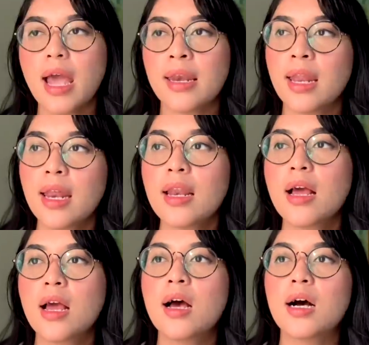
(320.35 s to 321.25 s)
and then
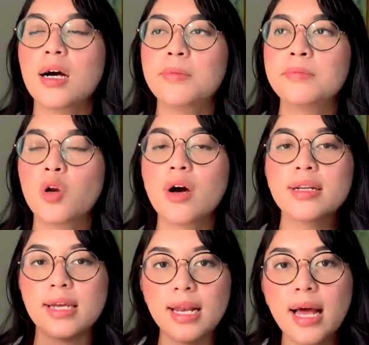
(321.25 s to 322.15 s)
um, lo
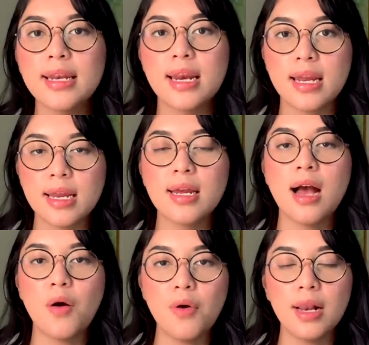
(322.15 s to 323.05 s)
ngerjain lah
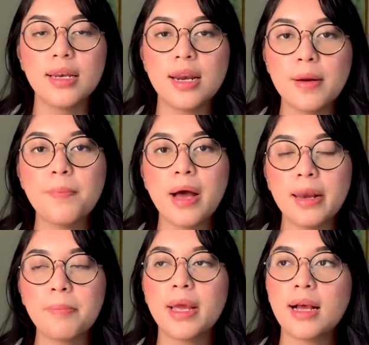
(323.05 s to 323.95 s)
dari awal ya dari
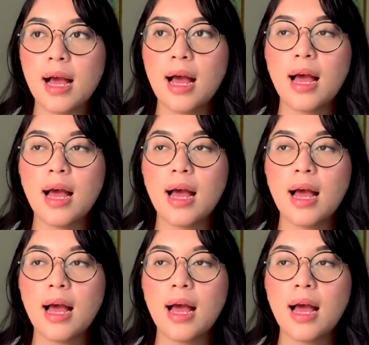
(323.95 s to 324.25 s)
depan PK